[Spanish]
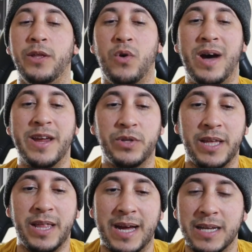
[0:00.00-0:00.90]
años de
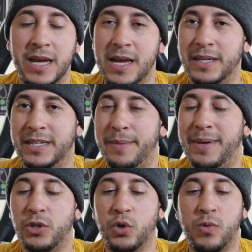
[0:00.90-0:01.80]
edad se
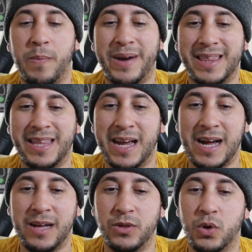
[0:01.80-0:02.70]
mantuvo
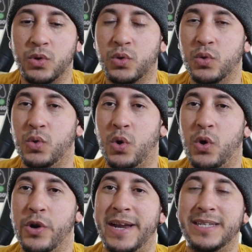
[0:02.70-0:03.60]
practicando con su
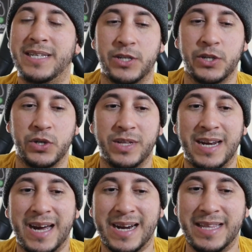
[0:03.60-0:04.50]
organización de la
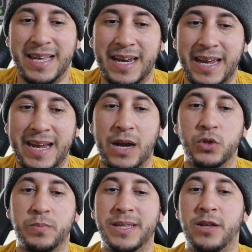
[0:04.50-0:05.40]
Grandes Ligas, los
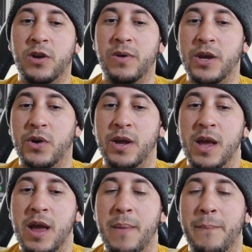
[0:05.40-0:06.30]
Mets de Nueva York,
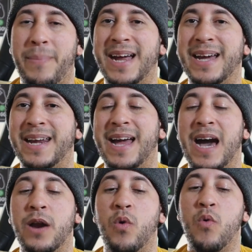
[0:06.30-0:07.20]
para
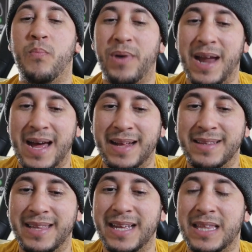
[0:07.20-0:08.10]
crear un plan
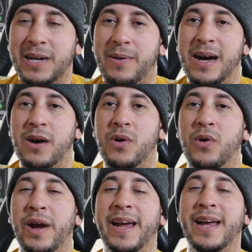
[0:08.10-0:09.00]
de trabajo
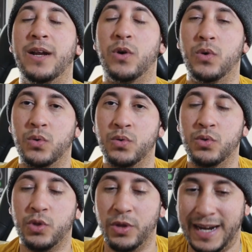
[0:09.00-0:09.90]
en el
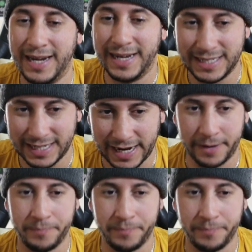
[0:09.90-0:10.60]
conjunto del Liceo.